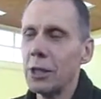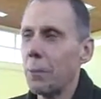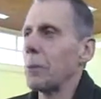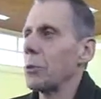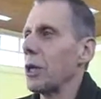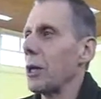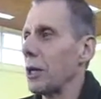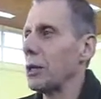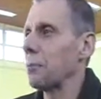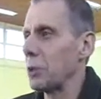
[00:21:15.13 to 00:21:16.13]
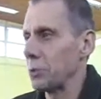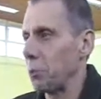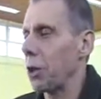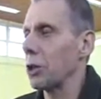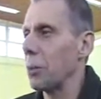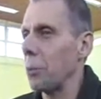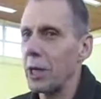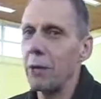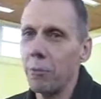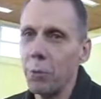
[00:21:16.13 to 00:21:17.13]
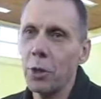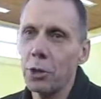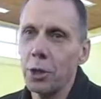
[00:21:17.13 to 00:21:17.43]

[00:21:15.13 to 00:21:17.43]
po prostu sobie kiedyś spokojnie pograły w piłkę